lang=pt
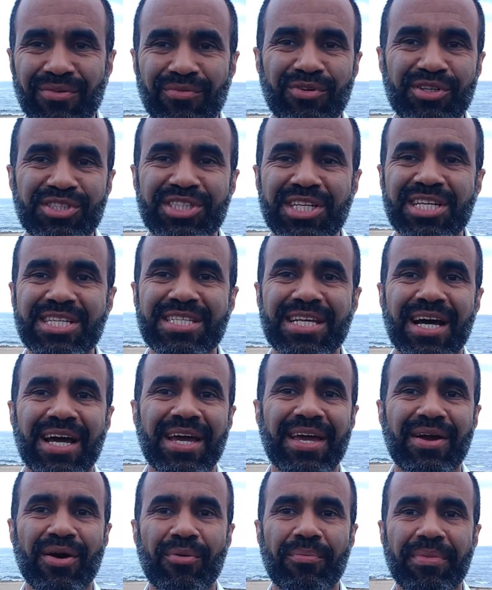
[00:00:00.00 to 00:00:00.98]
Você está
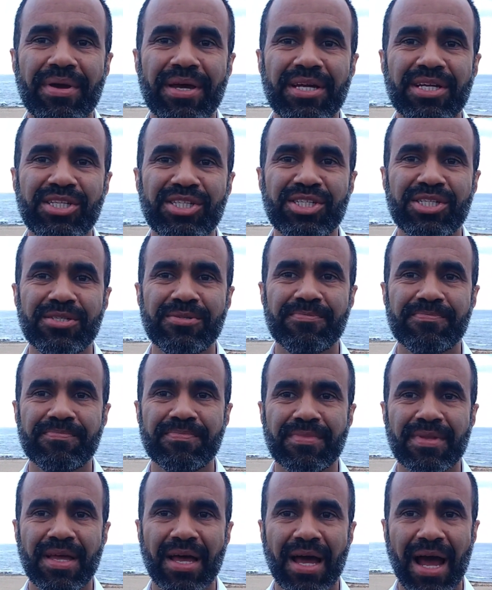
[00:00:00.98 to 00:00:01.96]
realmente
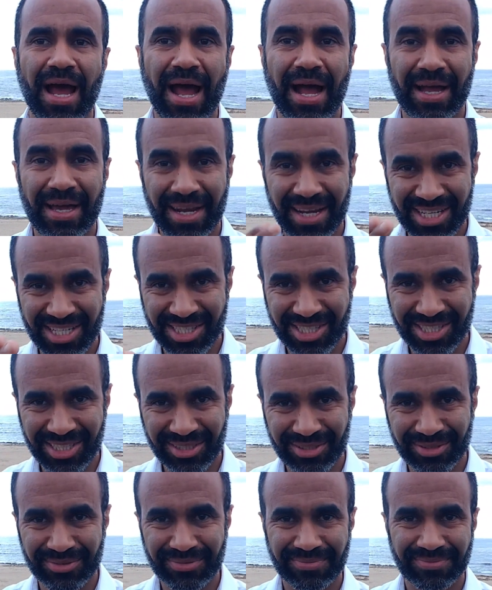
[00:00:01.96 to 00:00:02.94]

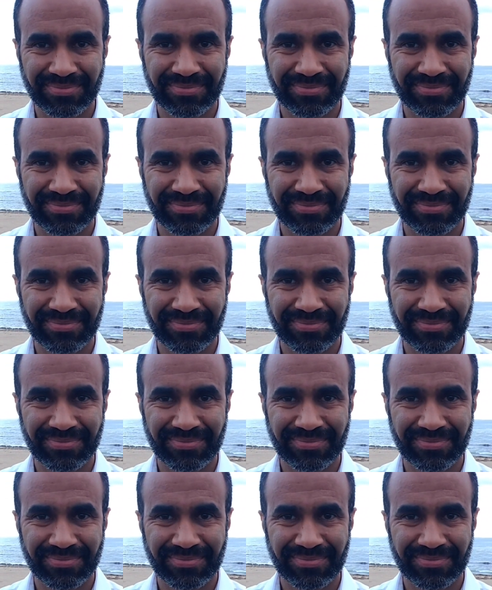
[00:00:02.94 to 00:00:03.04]
acreditando?